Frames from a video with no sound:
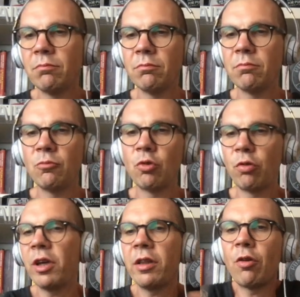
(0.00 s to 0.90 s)
non ho
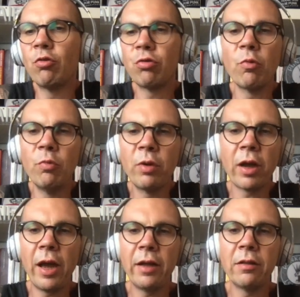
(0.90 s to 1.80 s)
niente contro i Bull
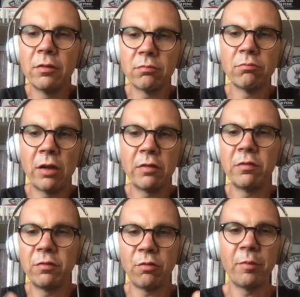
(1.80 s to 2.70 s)
Brigade, anzi
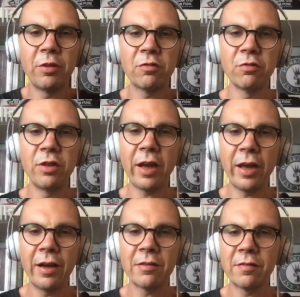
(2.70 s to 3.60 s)
sicuramente sono dei
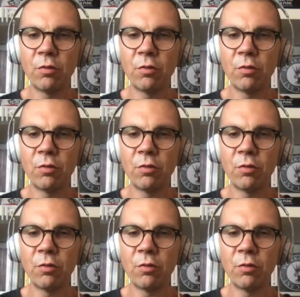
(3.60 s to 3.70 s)
ragazzi,